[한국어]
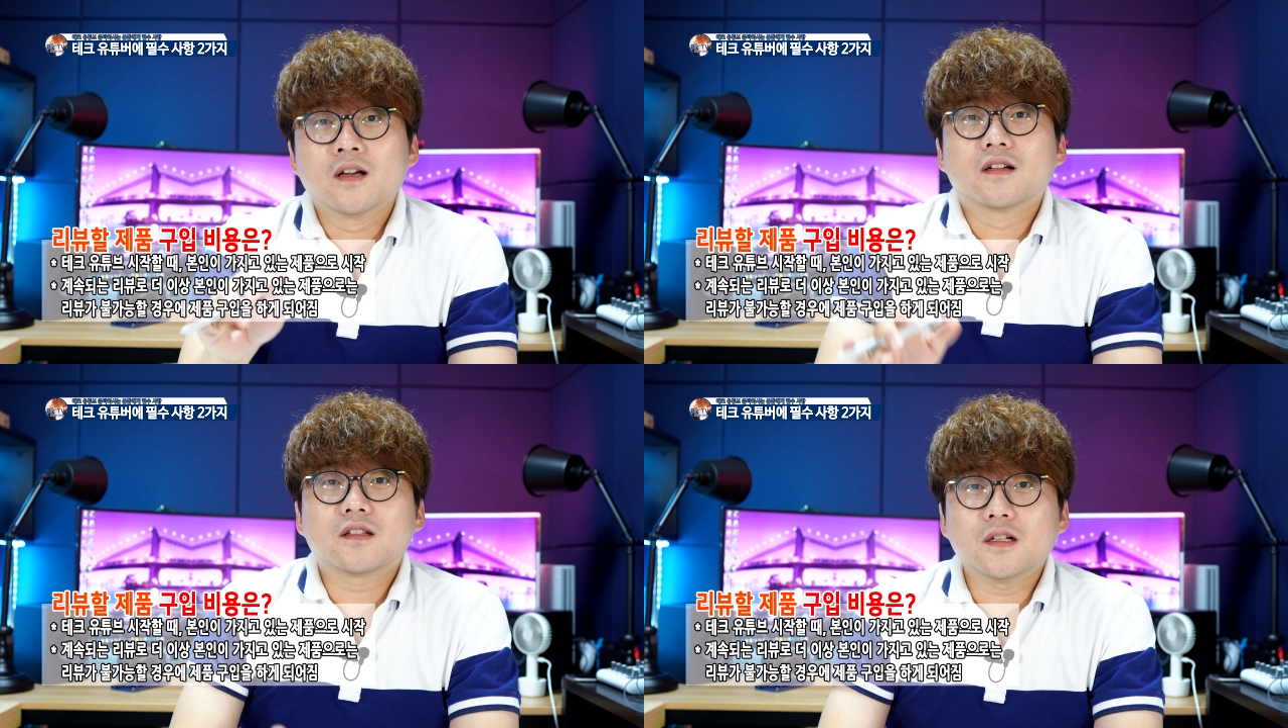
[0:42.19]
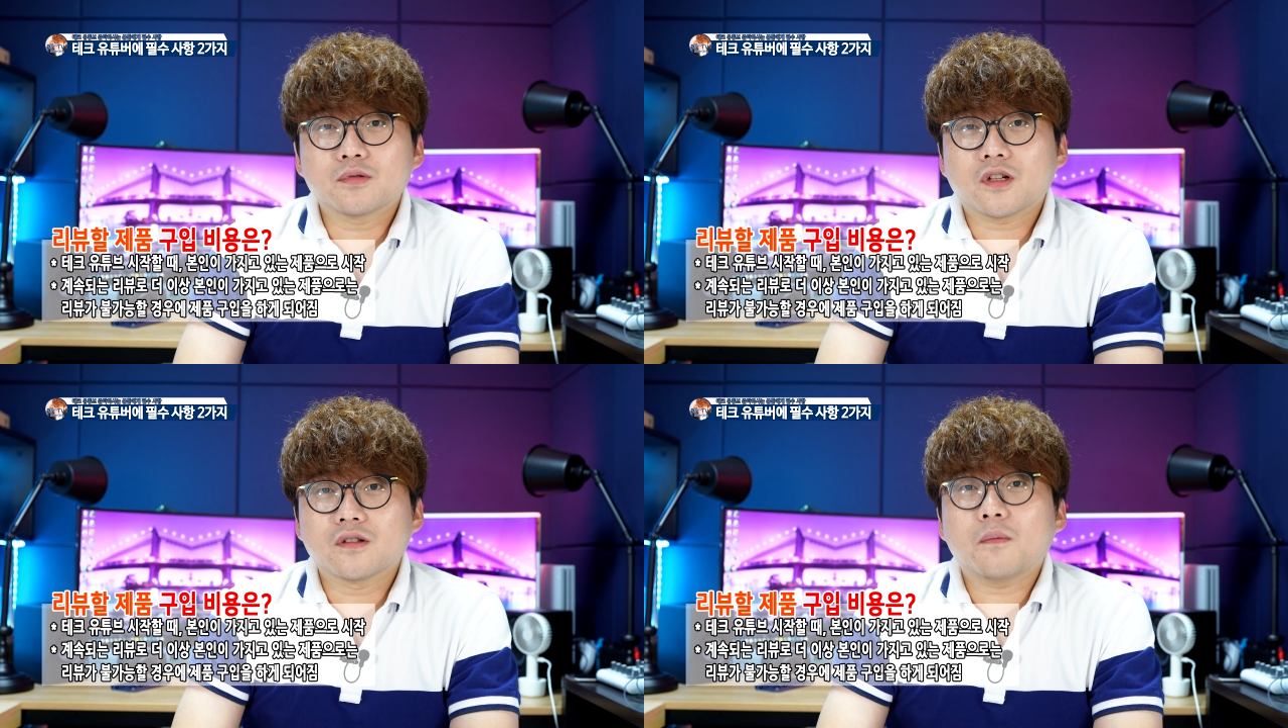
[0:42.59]

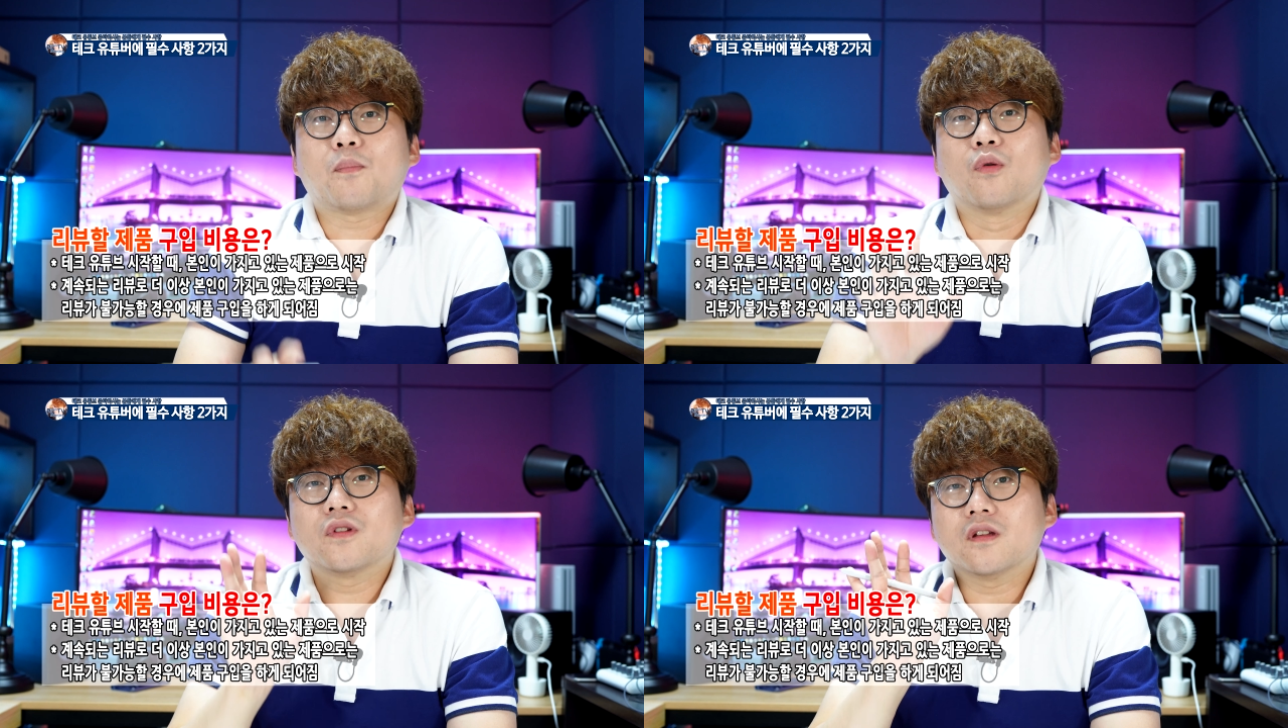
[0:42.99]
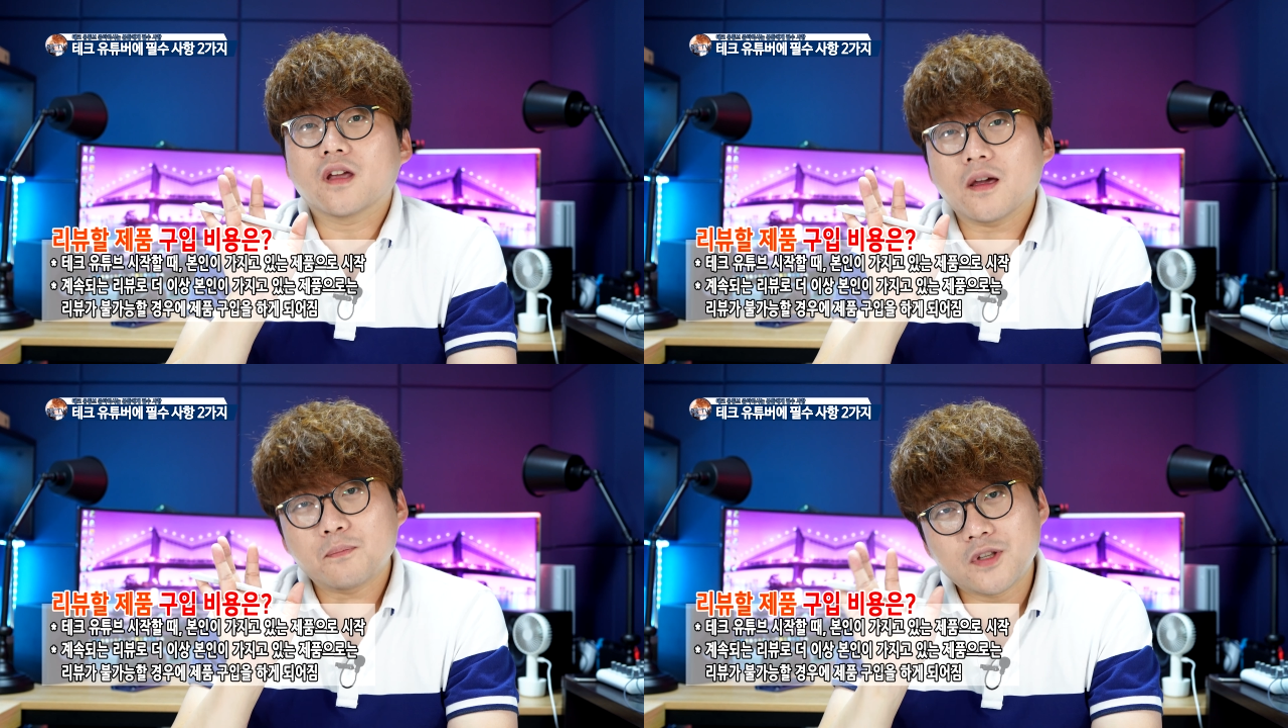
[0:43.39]
그때부터는
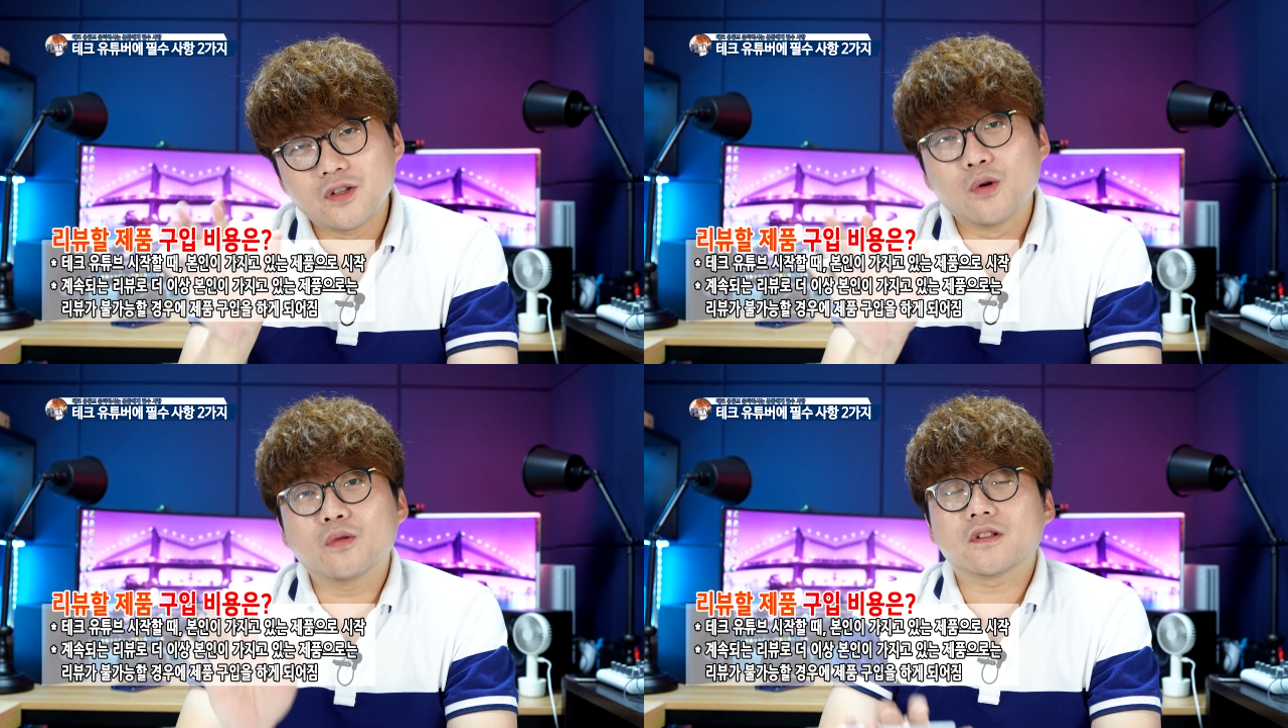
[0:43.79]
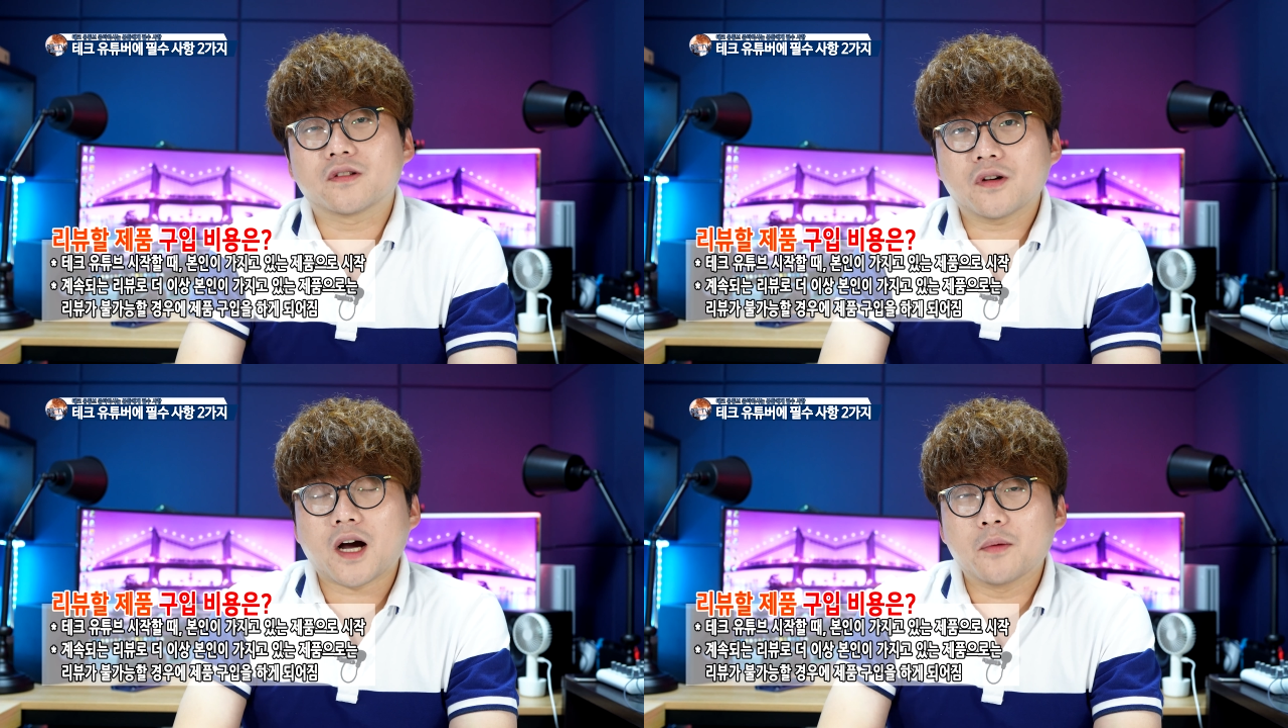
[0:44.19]
본인의 비용을
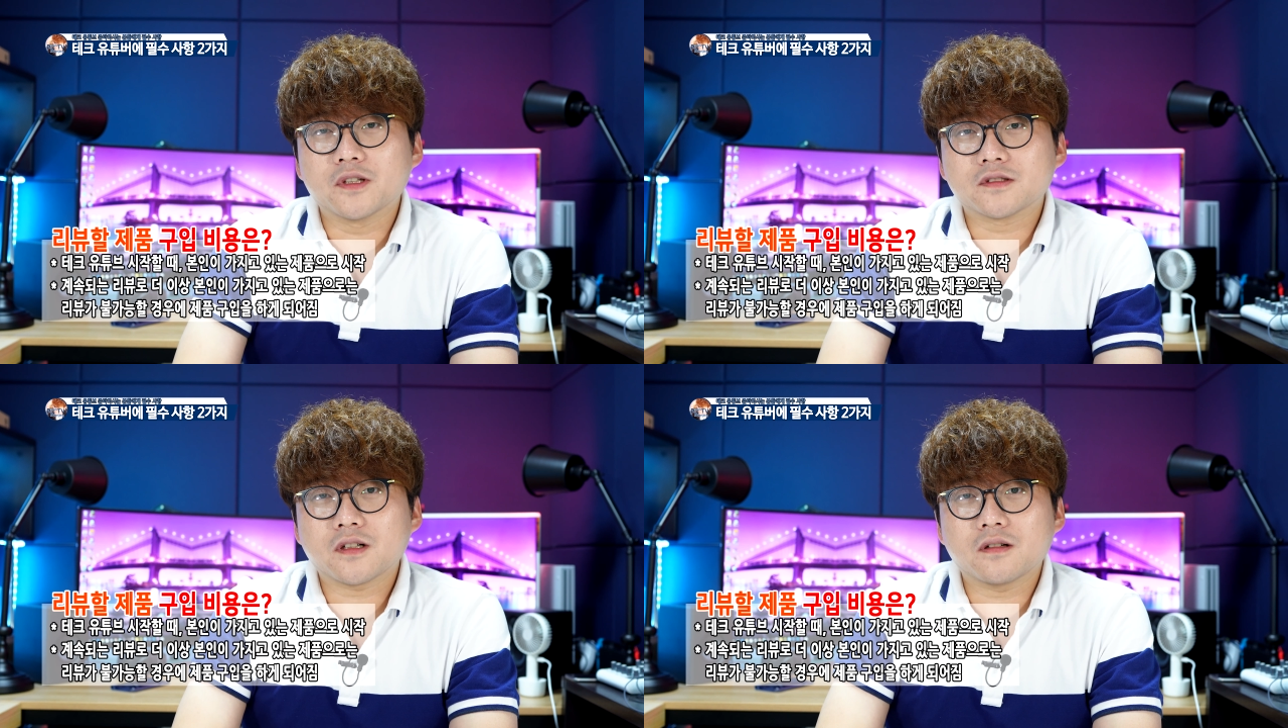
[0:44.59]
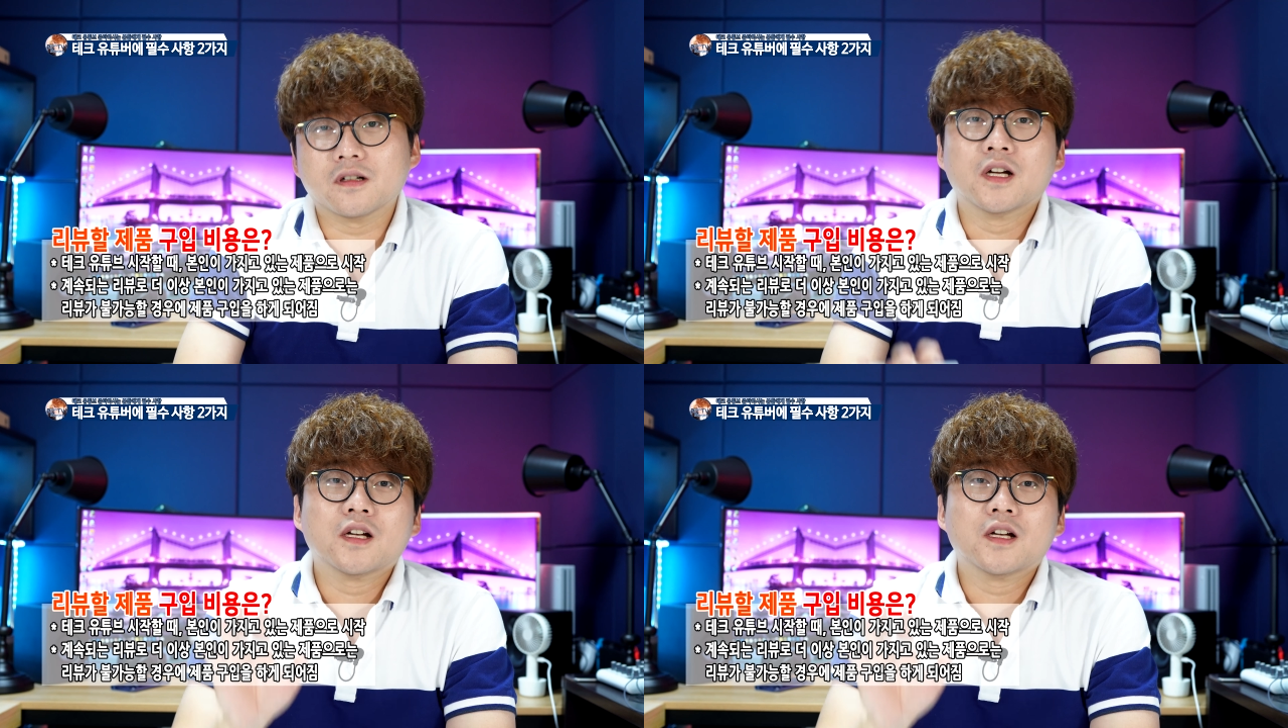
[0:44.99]
들여가면서